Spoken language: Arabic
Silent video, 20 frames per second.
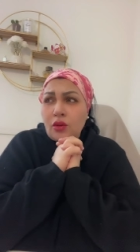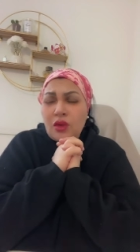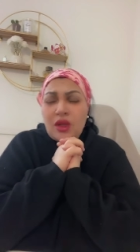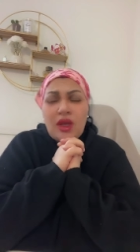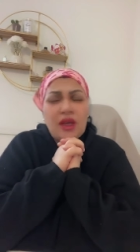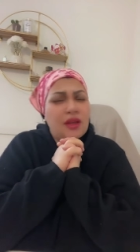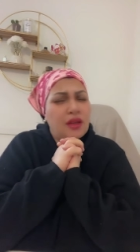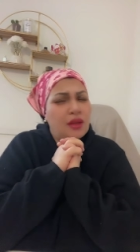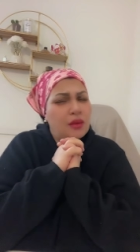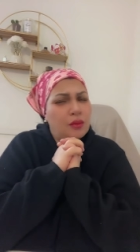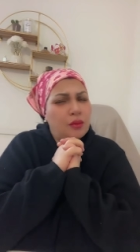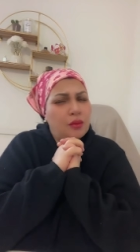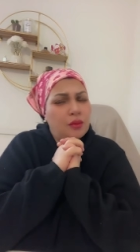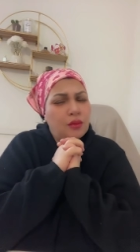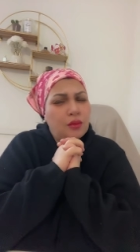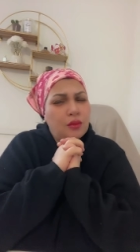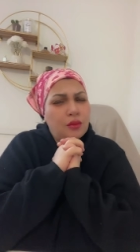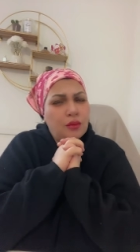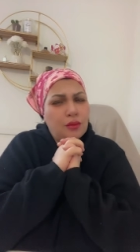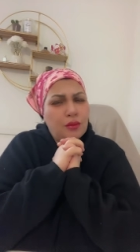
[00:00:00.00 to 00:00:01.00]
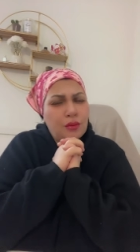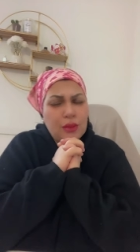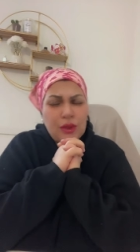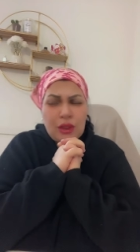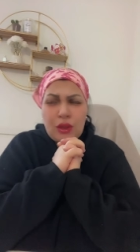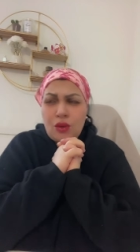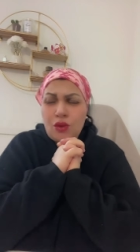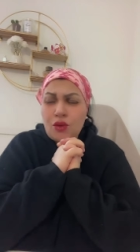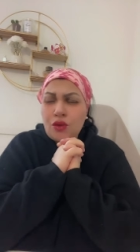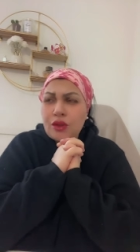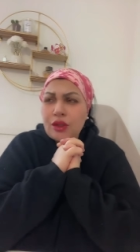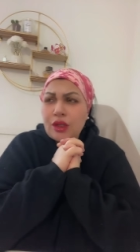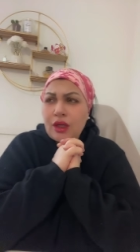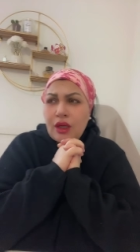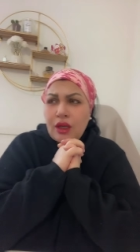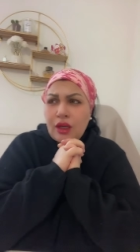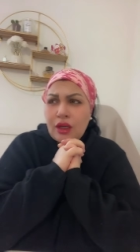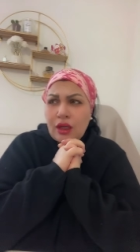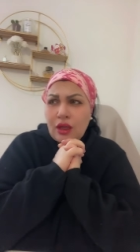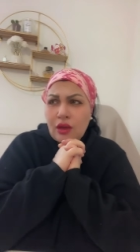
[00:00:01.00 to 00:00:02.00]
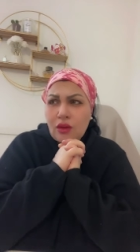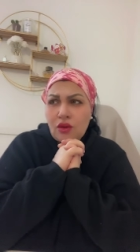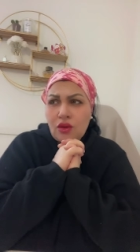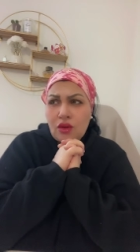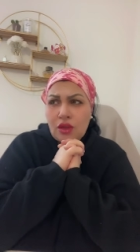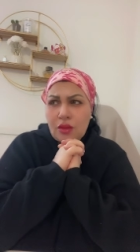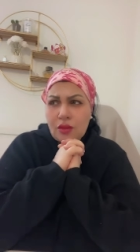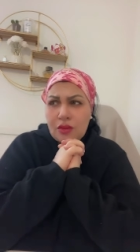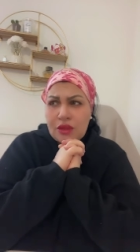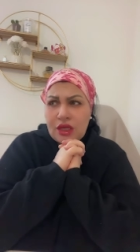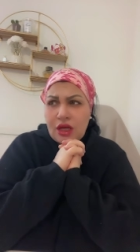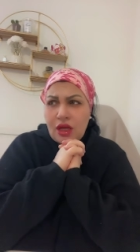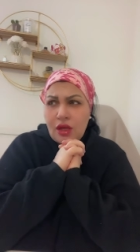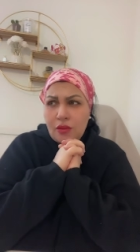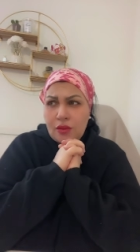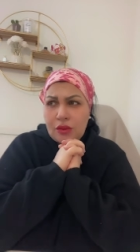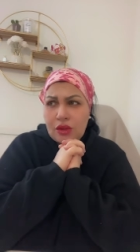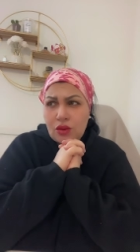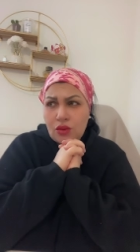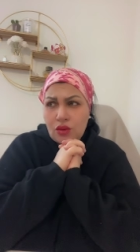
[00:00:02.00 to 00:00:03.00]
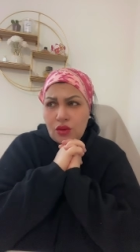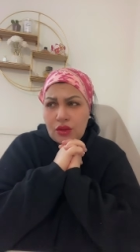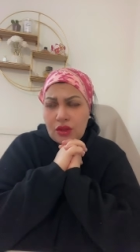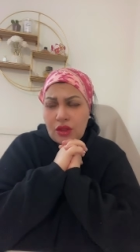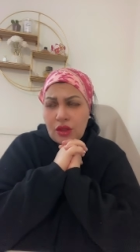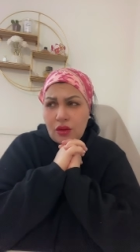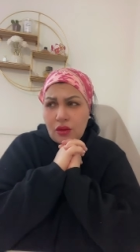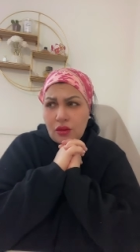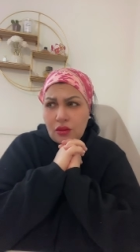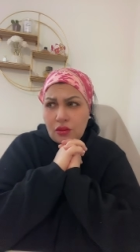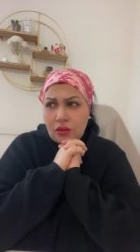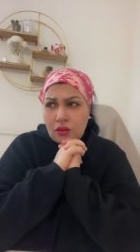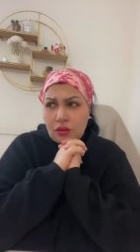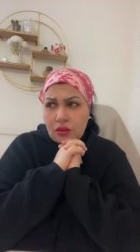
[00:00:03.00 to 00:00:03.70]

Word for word: والله انا مديكوتيا هكا نقول لكم صح مديكوتيا